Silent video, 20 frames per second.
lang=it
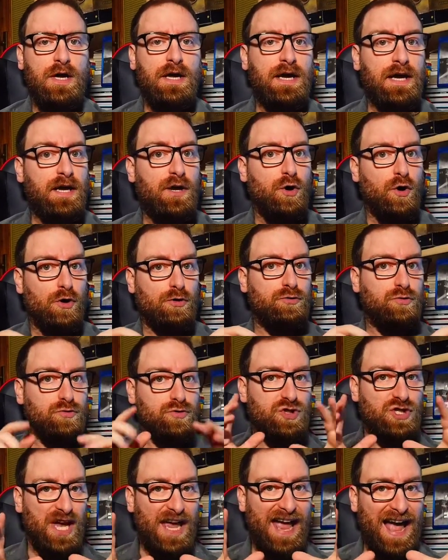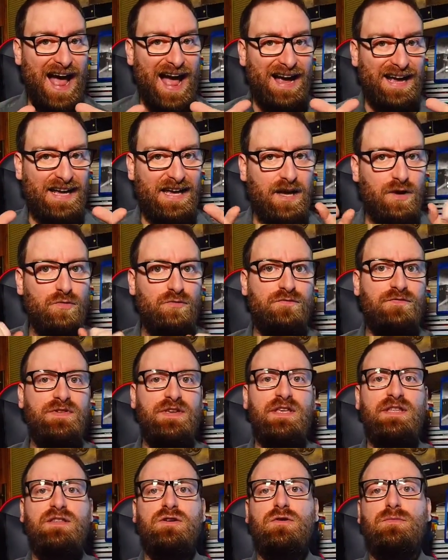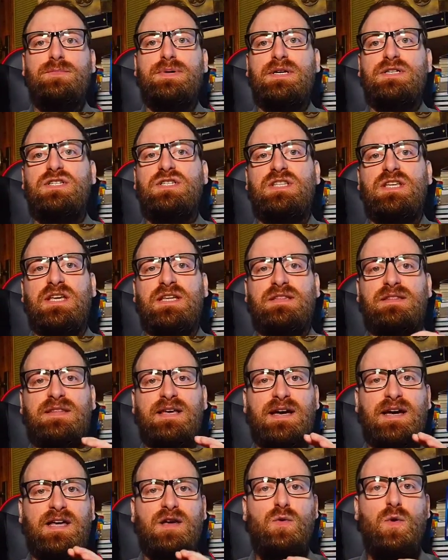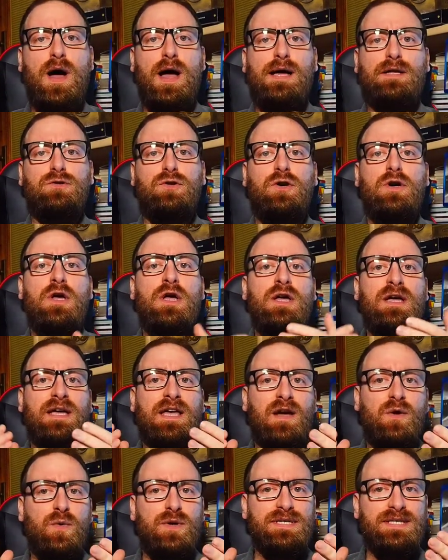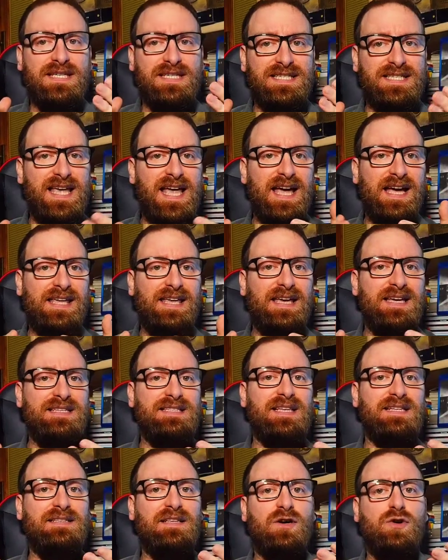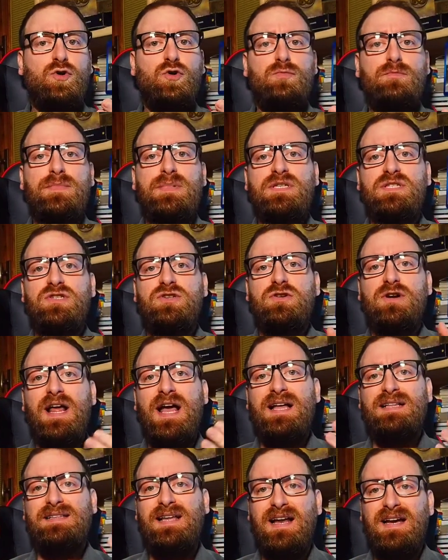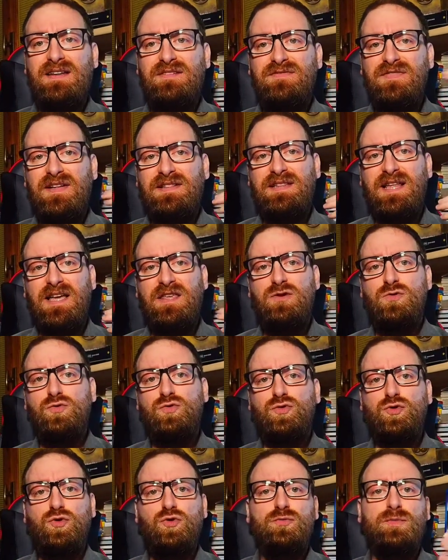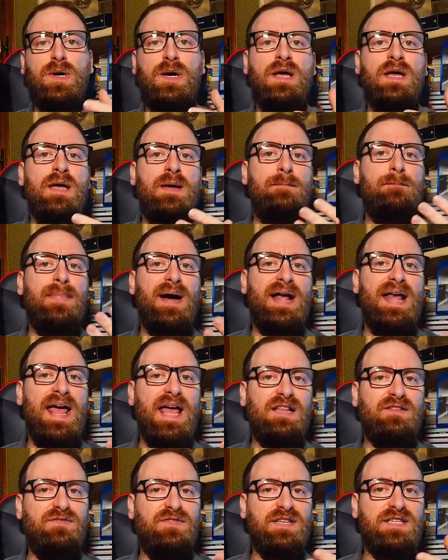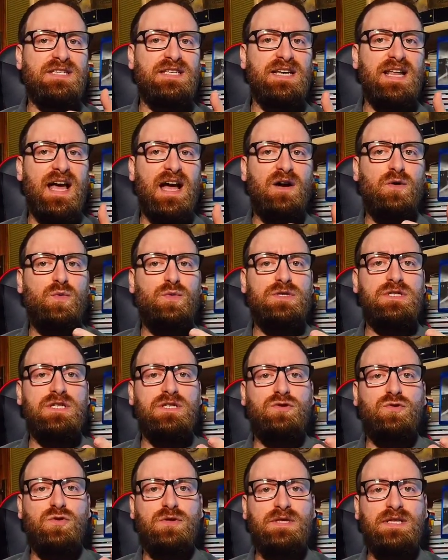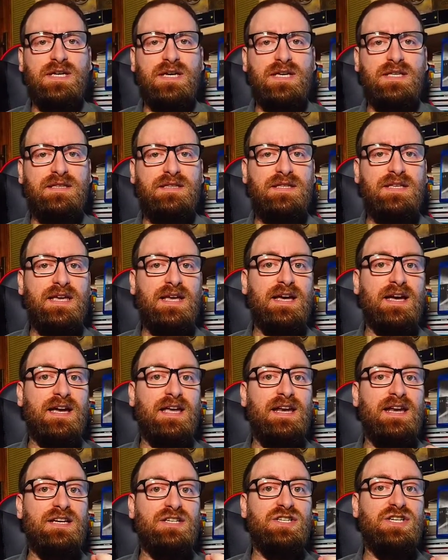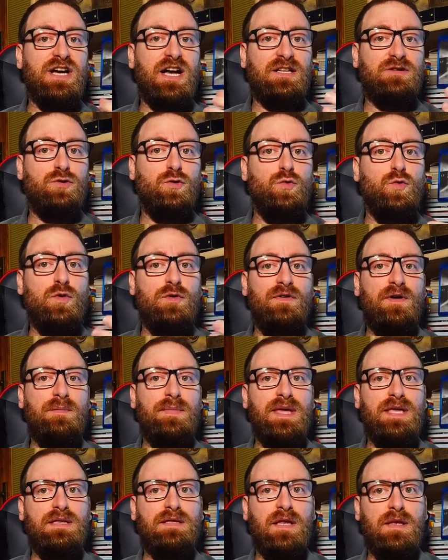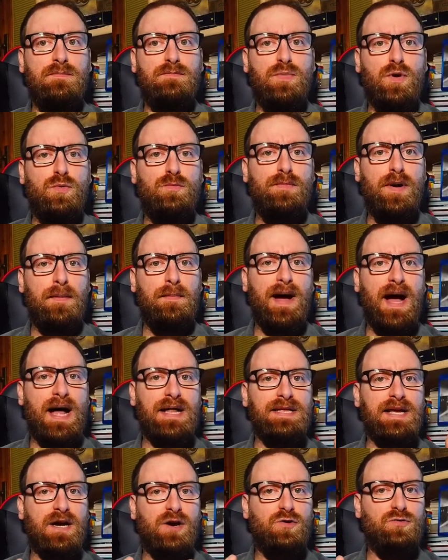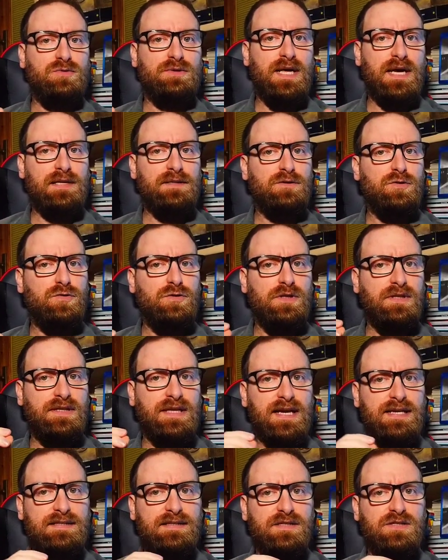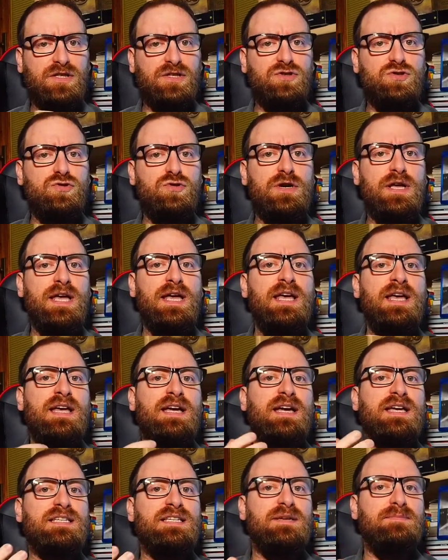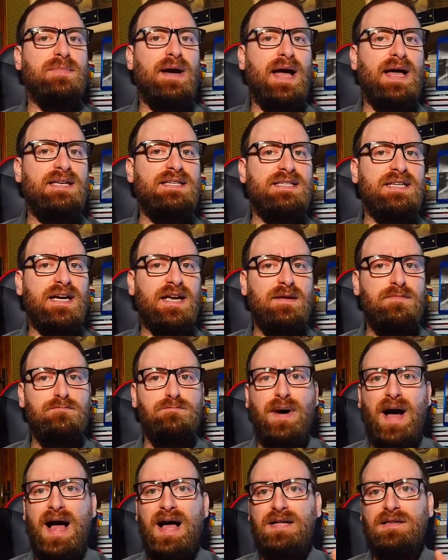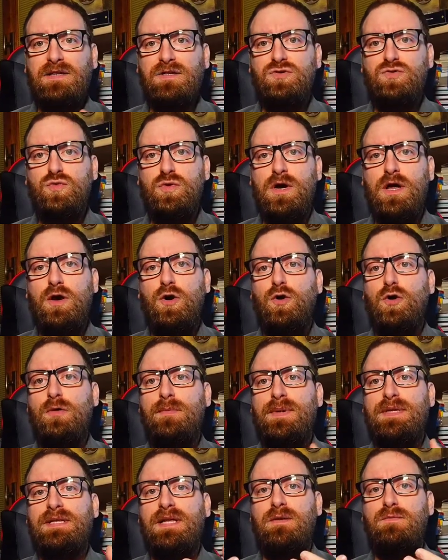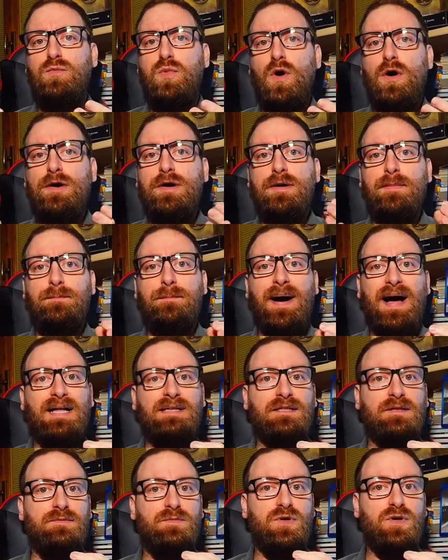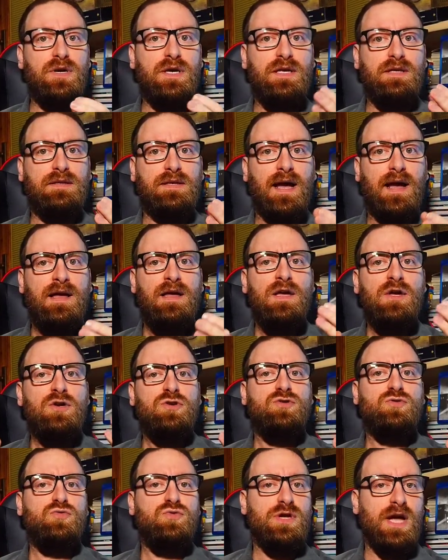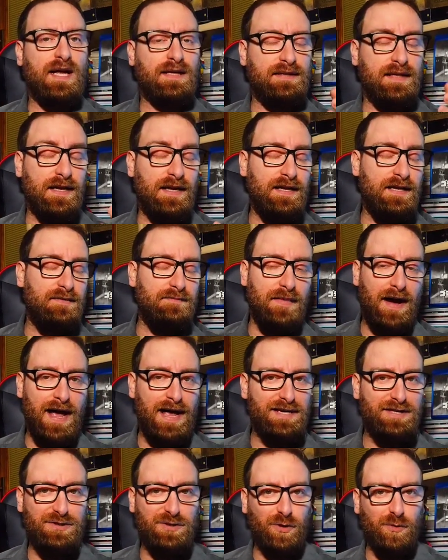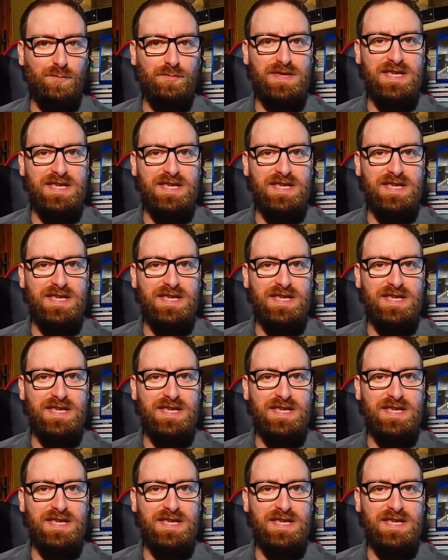Ricordo c'è anche un video precedente a riguardo che questa serie è stata commissionata acquistata anni fa da YouTube, ma Netflix ne ha acquisito i diritti e rilasciato nuovamente in pompa magna con tanto di terza stagione che sembra essere in parte sulle orme del buon Pat Morita, scusate, il maestro